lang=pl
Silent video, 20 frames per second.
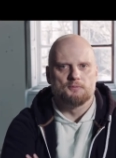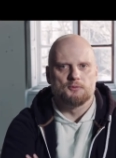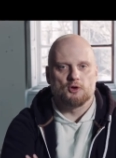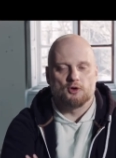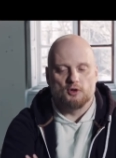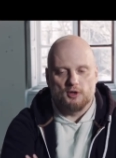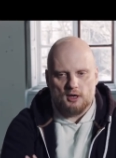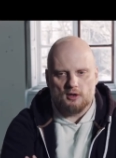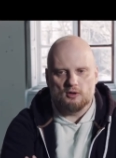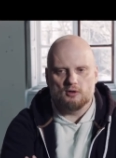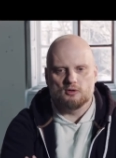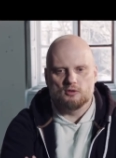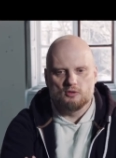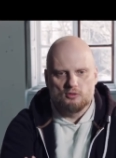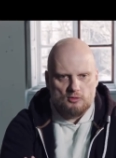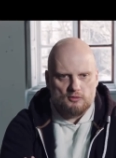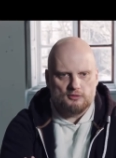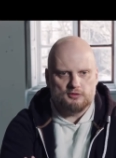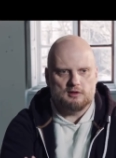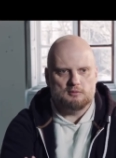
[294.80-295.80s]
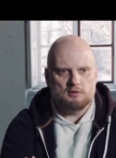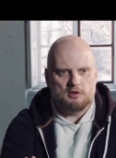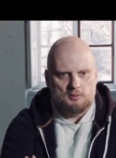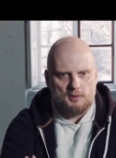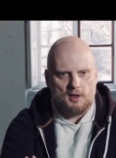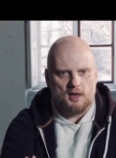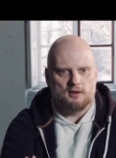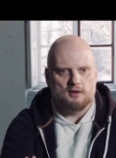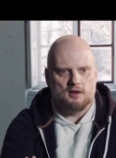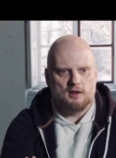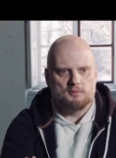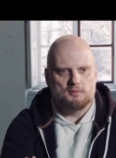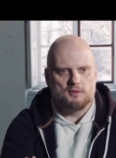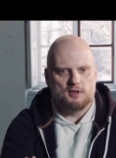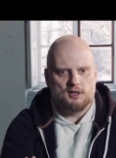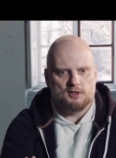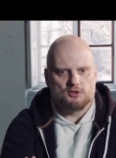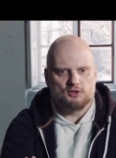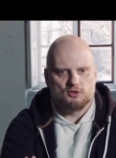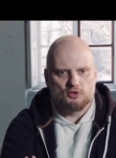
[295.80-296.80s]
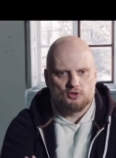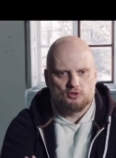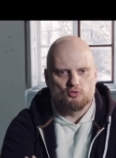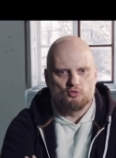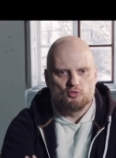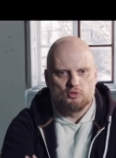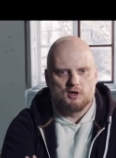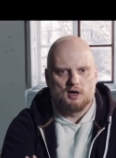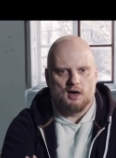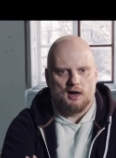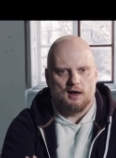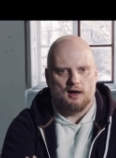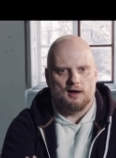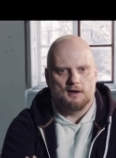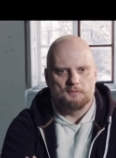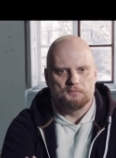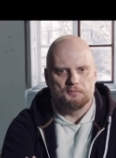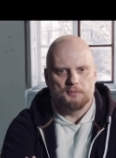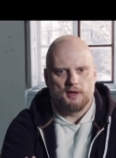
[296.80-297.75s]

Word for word: Tylko jego głównym imieniem jest sługa,